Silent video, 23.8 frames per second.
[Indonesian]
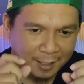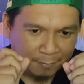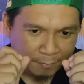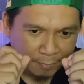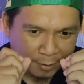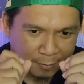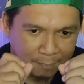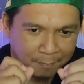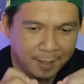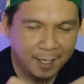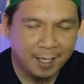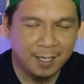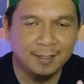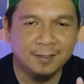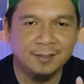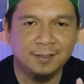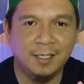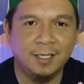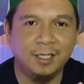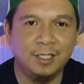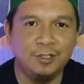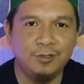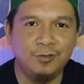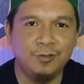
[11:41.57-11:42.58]
dan
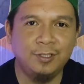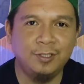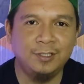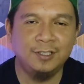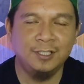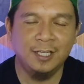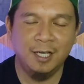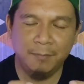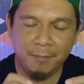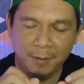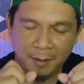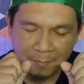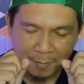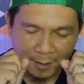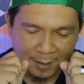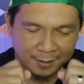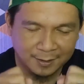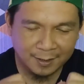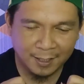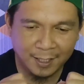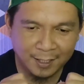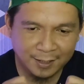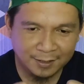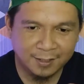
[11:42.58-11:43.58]
berbahasa Indonesia
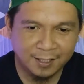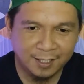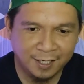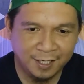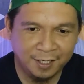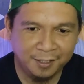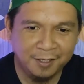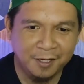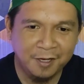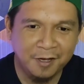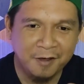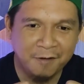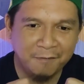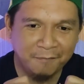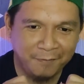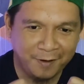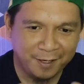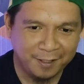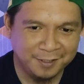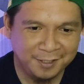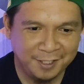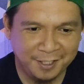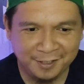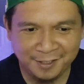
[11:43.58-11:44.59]
memang sangat-sangat
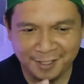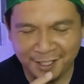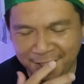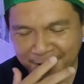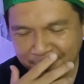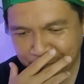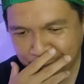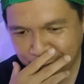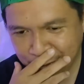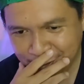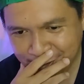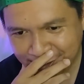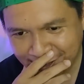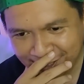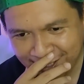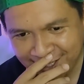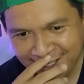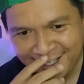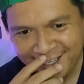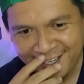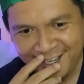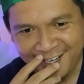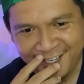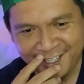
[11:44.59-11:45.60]
fasih. Tadi pun
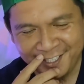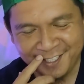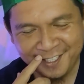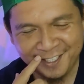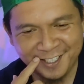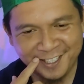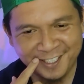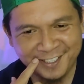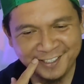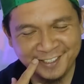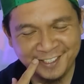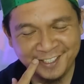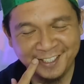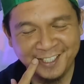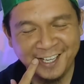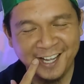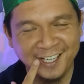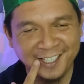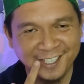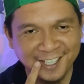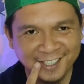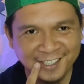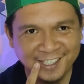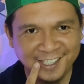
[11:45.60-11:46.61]
Angka rasa
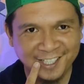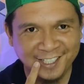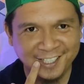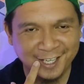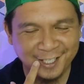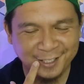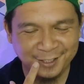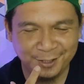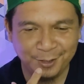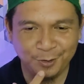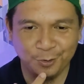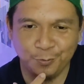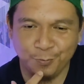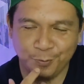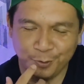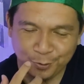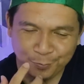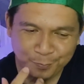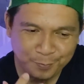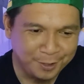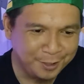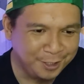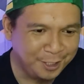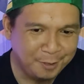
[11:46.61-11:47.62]
kaget ya guys, ya,
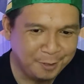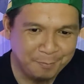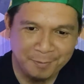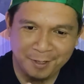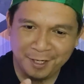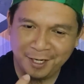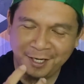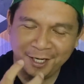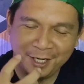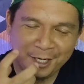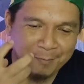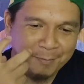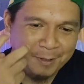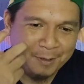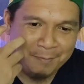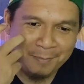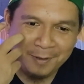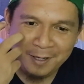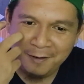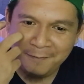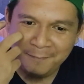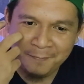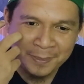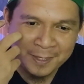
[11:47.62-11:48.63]
rupa-rupanya mereka
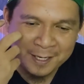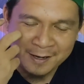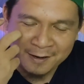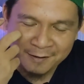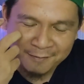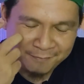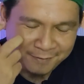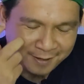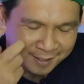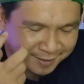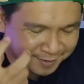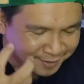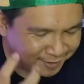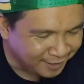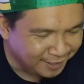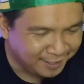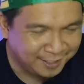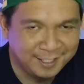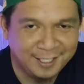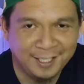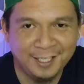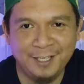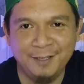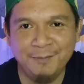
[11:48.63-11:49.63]
memang
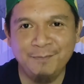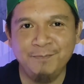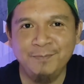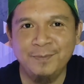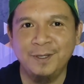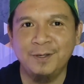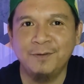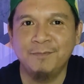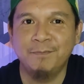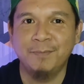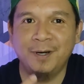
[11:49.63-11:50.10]
fasih dalam